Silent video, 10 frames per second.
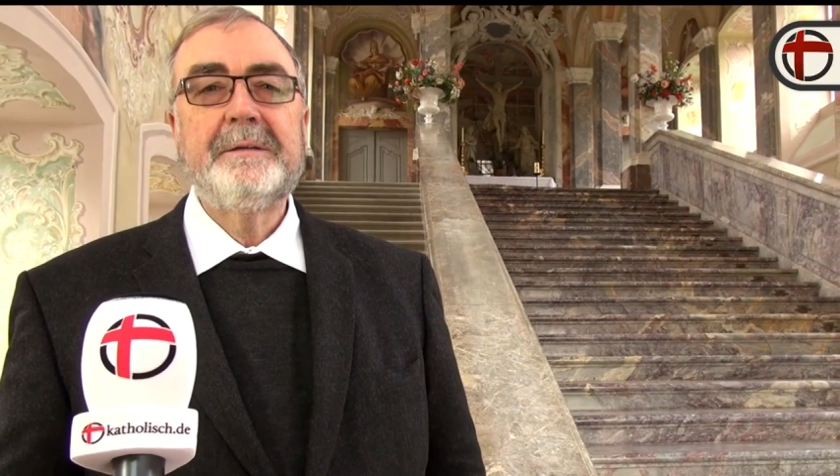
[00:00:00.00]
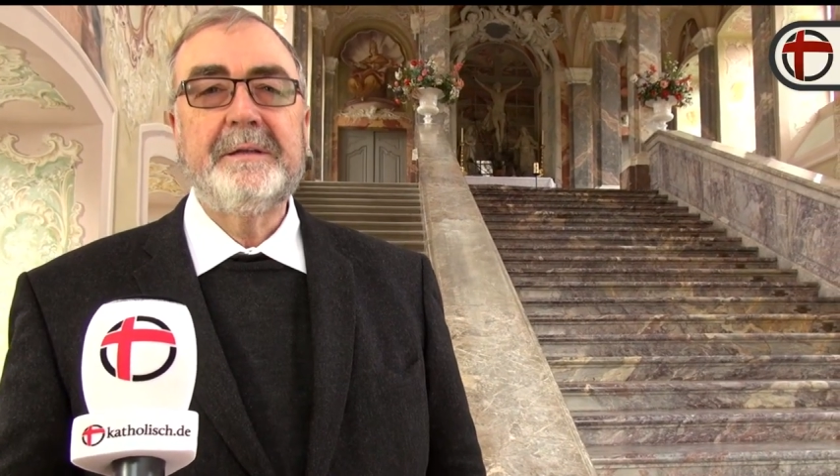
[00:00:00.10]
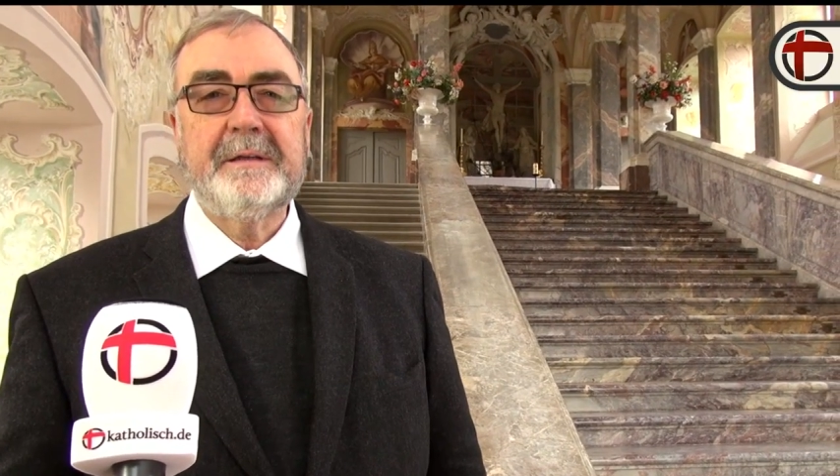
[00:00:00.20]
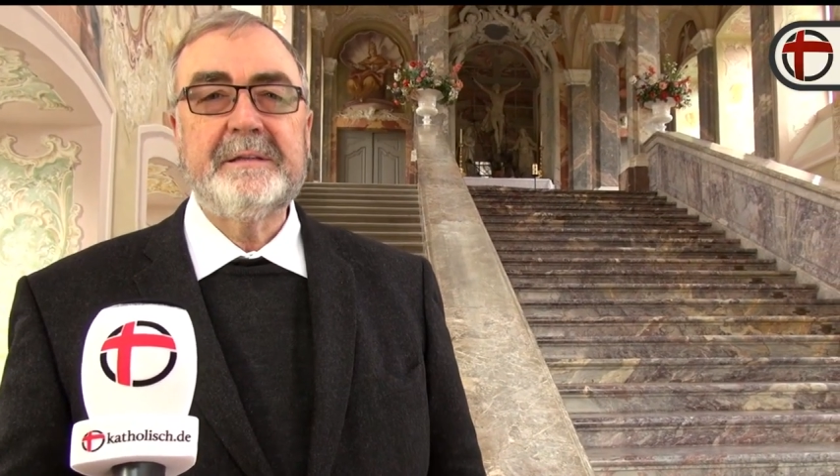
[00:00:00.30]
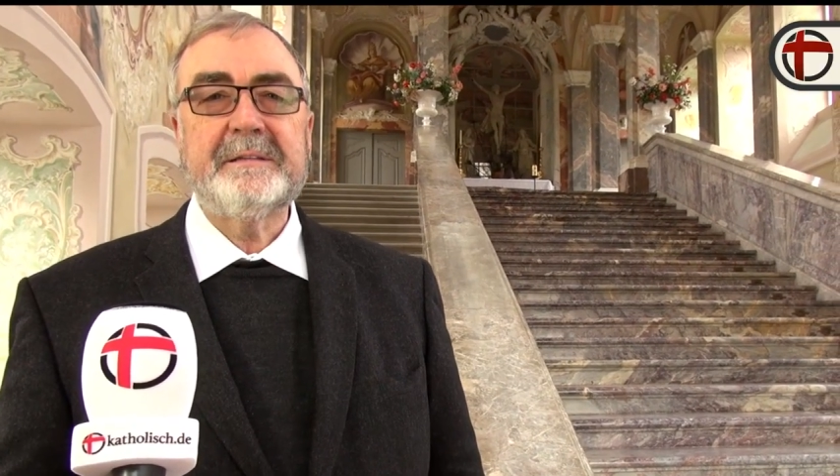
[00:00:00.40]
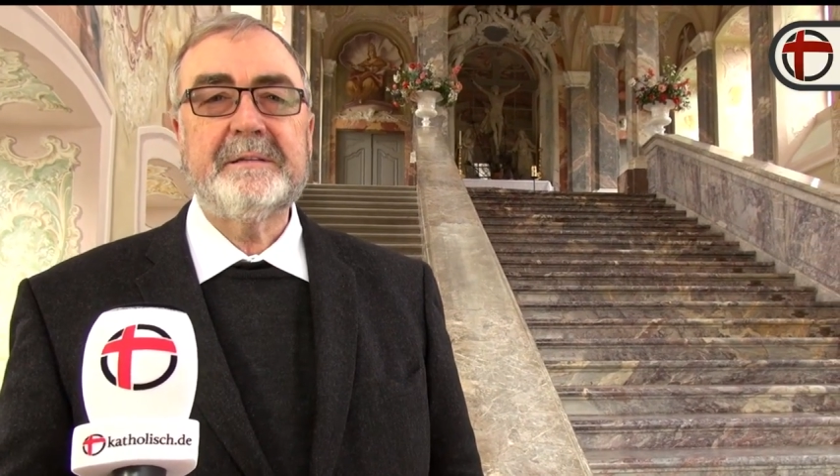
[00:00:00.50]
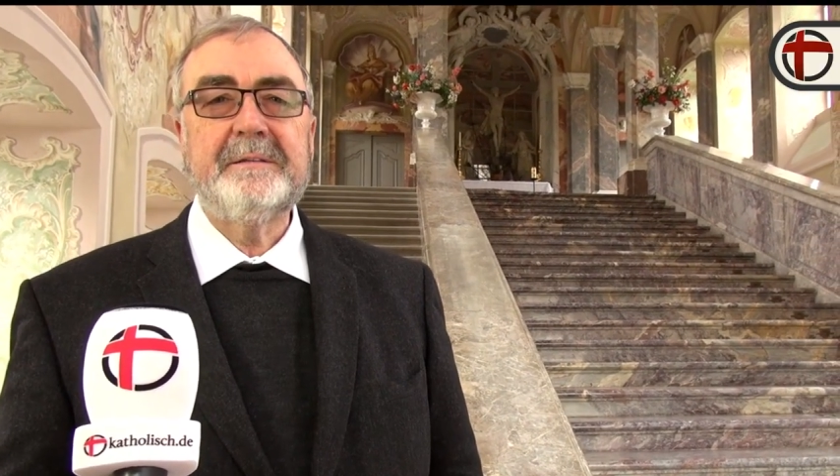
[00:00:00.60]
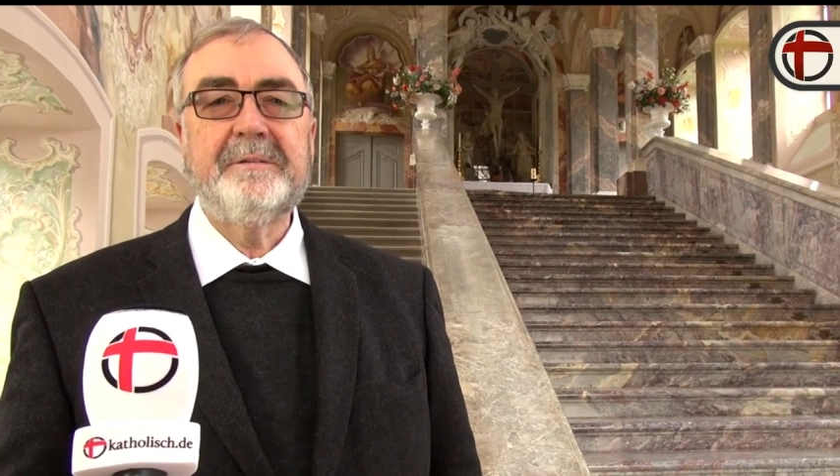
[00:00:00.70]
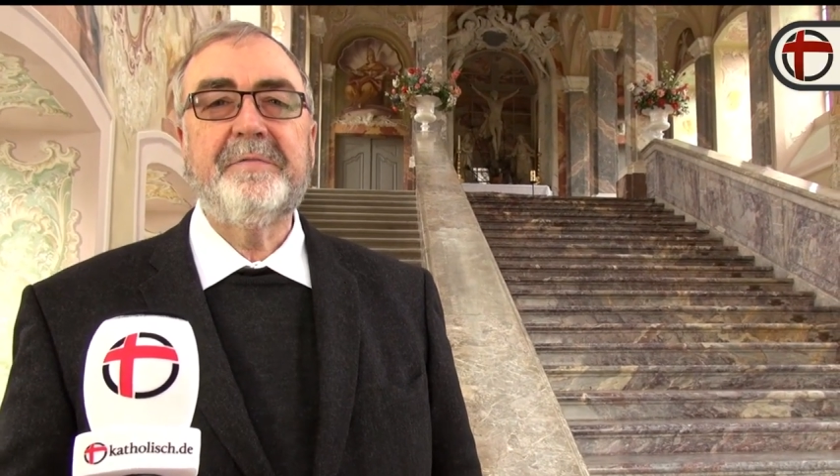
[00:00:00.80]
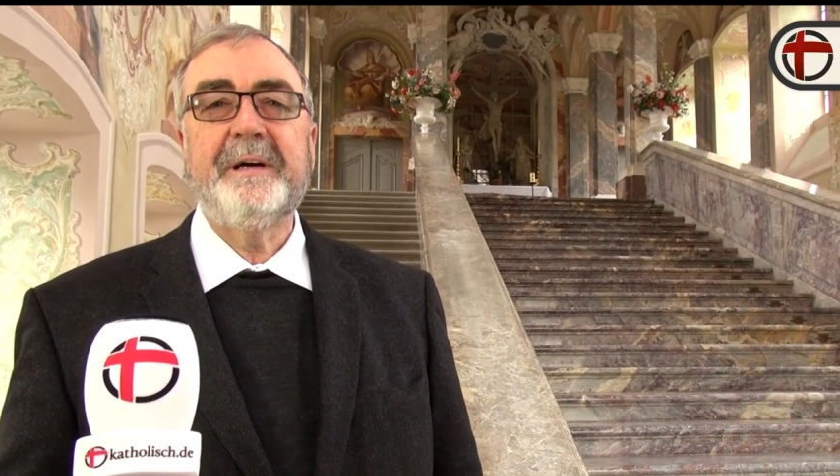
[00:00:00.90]
Die
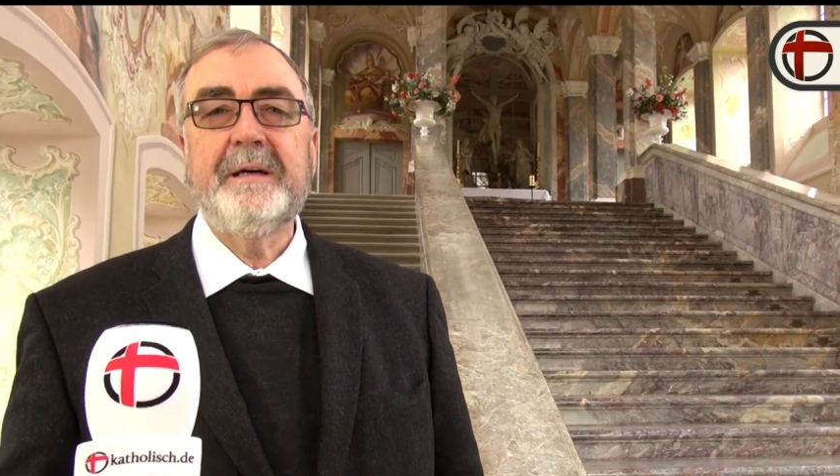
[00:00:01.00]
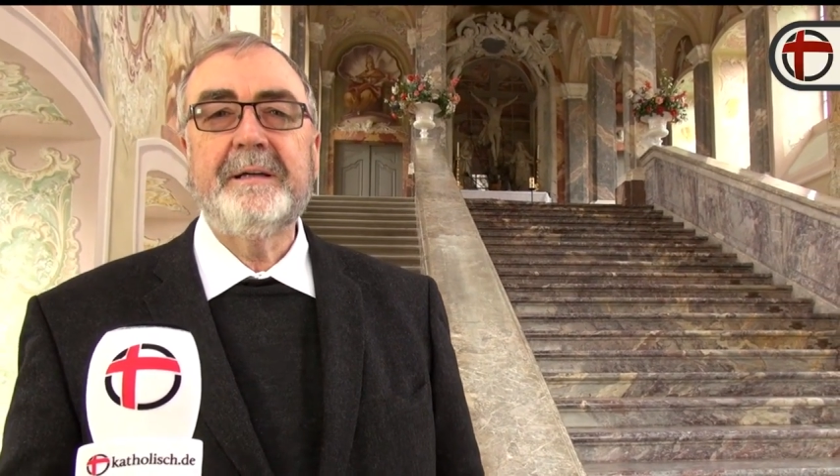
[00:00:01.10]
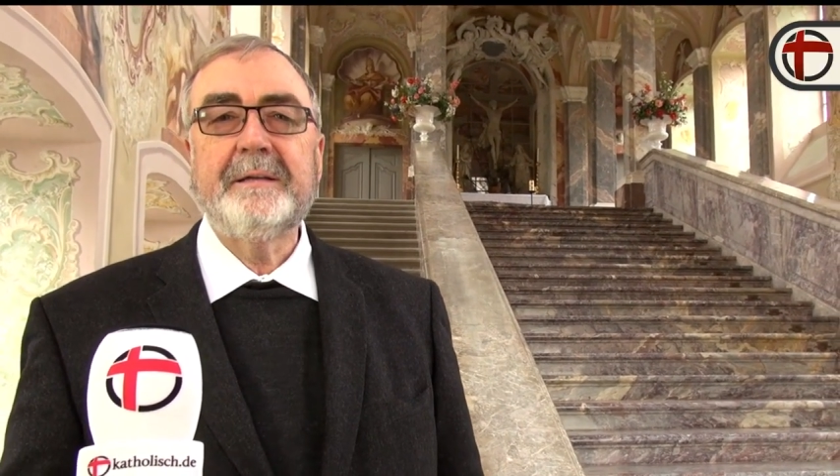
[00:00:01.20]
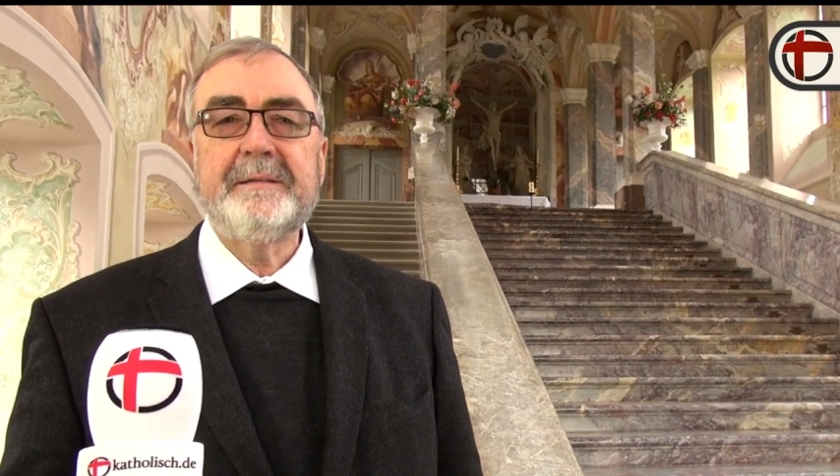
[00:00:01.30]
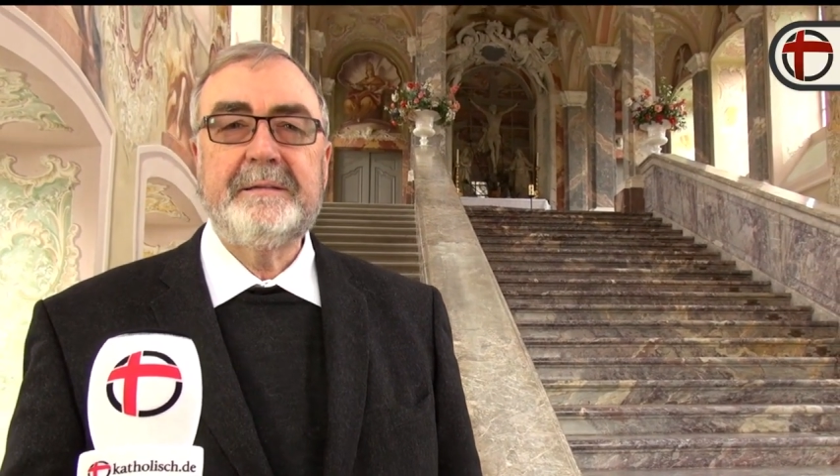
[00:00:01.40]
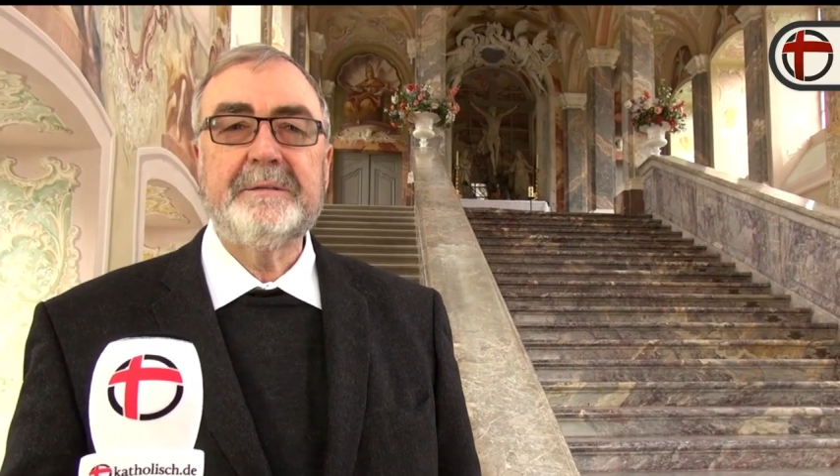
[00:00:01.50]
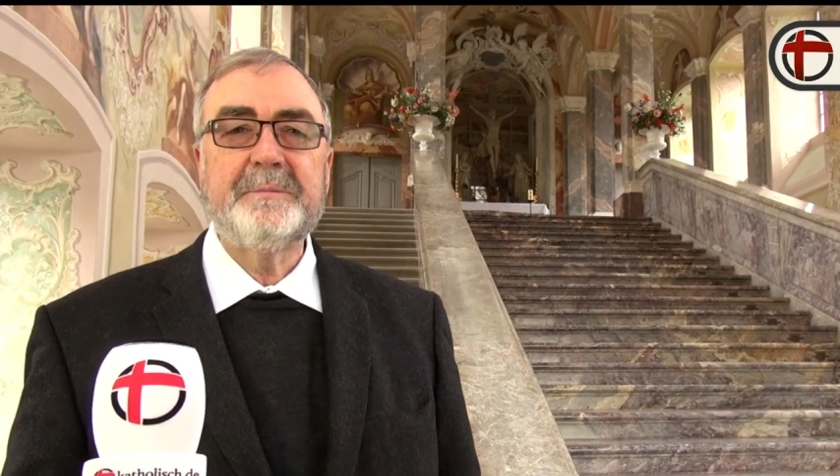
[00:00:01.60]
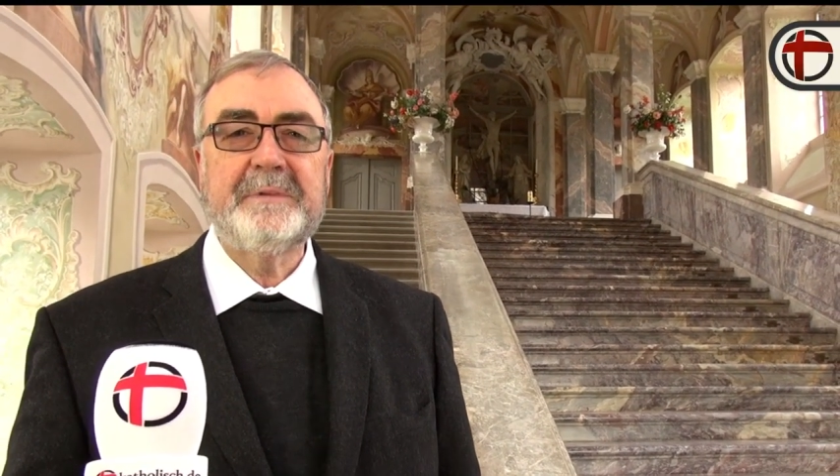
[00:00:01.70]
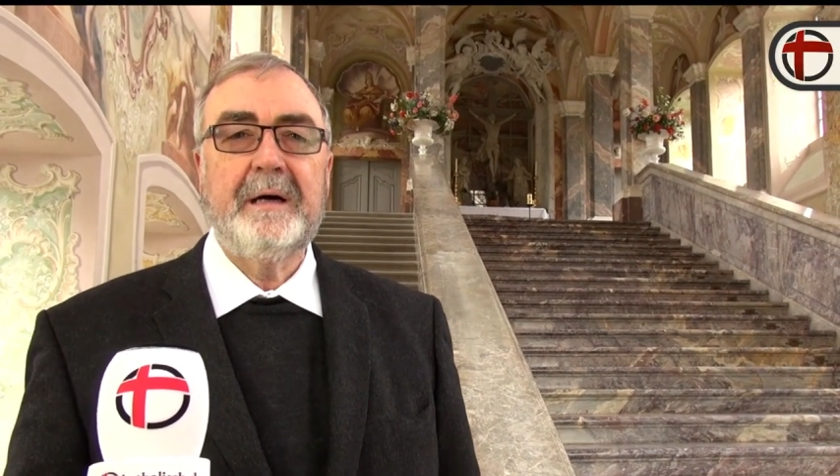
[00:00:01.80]
Christen feiern an diesem